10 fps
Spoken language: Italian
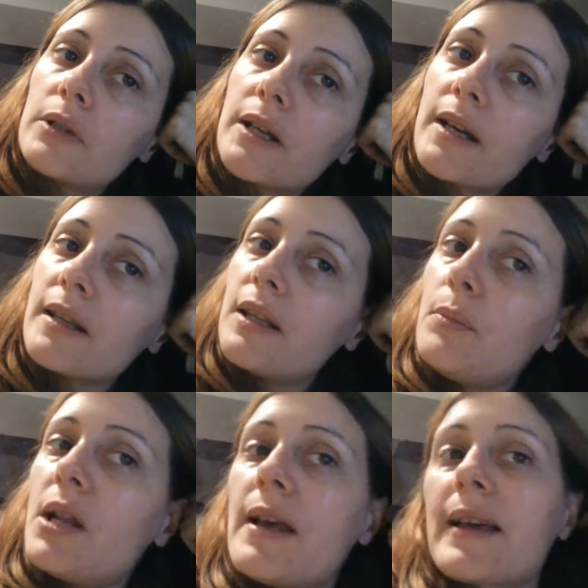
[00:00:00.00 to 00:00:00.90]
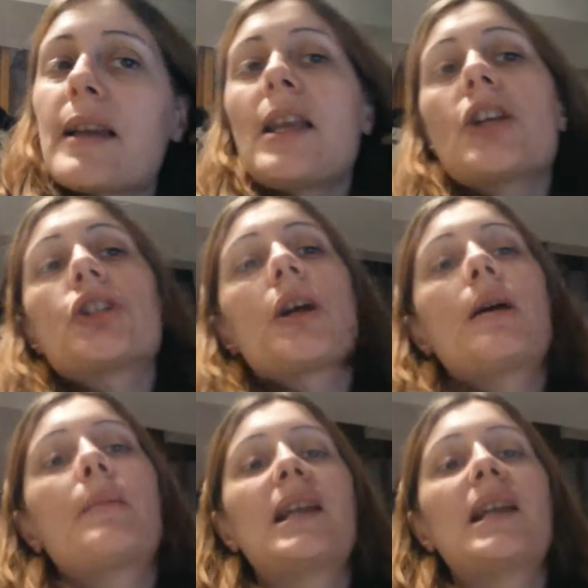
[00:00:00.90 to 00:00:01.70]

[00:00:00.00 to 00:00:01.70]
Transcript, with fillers: incredibile è che riesce a